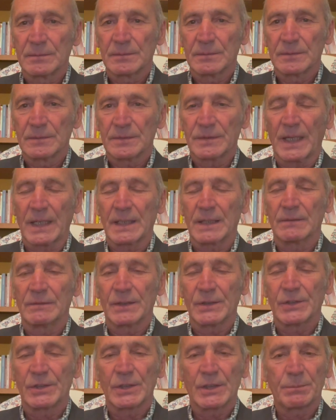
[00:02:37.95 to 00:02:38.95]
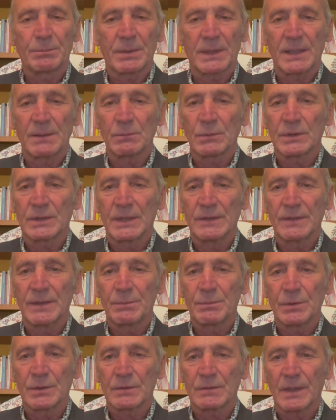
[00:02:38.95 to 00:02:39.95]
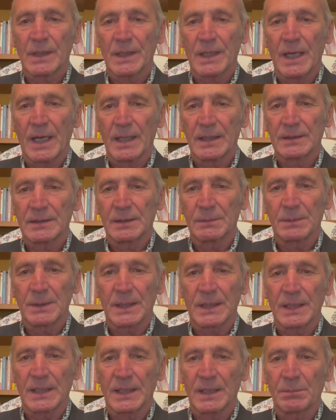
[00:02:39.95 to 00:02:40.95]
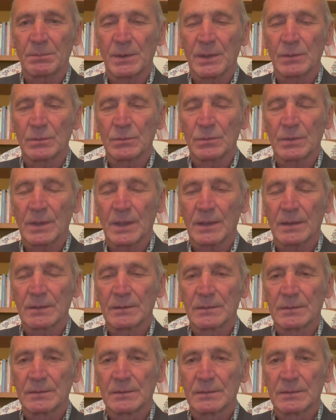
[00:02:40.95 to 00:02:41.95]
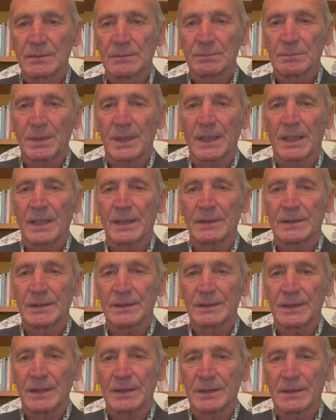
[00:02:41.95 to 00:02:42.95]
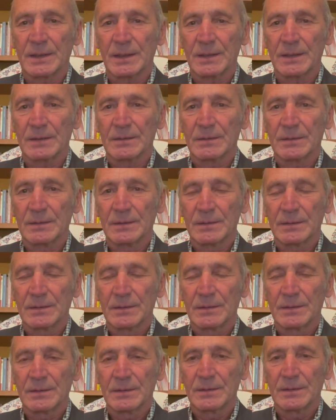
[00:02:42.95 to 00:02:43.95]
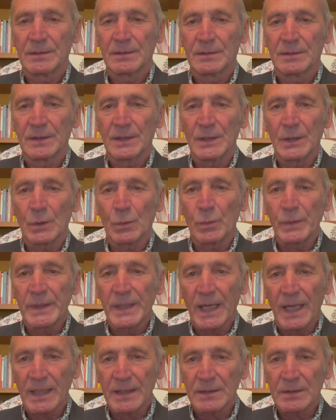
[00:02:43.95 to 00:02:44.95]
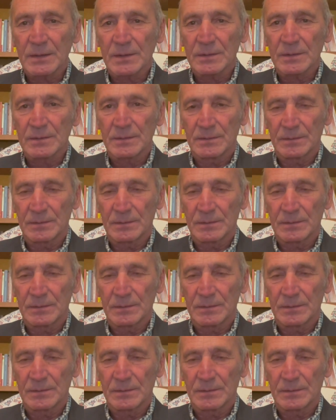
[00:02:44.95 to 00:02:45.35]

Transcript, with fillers: fare il vaccino per i motivi più svariati, perché ne ha paura, perché si sente inquinato,